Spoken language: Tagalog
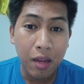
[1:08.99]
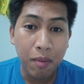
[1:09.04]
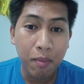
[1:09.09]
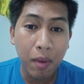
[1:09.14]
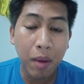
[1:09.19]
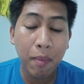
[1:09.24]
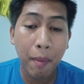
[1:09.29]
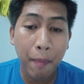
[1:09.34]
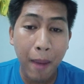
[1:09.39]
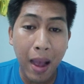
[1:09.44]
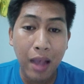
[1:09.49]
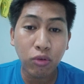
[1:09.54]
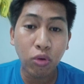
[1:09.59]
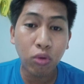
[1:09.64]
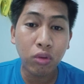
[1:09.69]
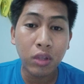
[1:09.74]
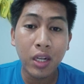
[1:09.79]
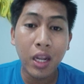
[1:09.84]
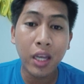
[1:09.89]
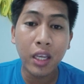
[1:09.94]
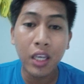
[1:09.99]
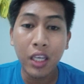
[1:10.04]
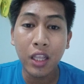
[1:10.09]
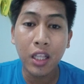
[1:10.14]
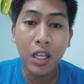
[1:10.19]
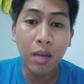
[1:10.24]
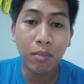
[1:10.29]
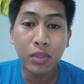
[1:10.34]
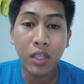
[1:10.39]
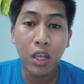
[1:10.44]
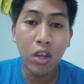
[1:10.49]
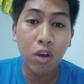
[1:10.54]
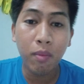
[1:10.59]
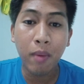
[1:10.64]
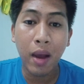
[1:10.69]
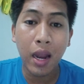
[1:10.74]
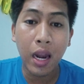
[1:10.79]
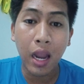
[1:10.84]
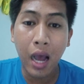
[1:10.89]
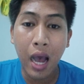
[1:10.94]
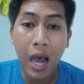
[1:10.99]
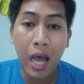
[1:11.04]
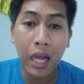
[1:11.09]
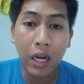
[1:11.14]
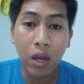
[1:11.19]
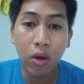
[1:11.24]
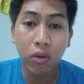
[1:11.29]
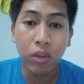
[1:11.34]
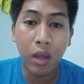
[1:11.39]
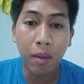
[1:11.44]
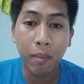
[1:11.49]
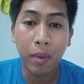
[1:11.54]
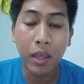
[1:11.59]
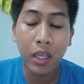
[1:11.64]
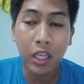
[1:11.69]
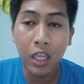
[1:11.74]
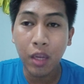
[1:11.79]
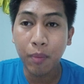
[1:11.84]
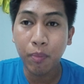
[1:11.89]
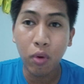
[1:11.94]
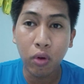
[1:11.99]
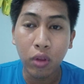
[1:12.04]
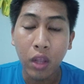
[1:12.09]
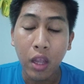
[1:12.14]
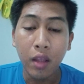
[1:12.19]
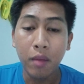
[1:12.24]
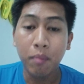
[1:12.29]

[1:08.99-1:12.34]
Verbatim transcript: magpapasok din ng income sa'yo, balang araw na may ipon,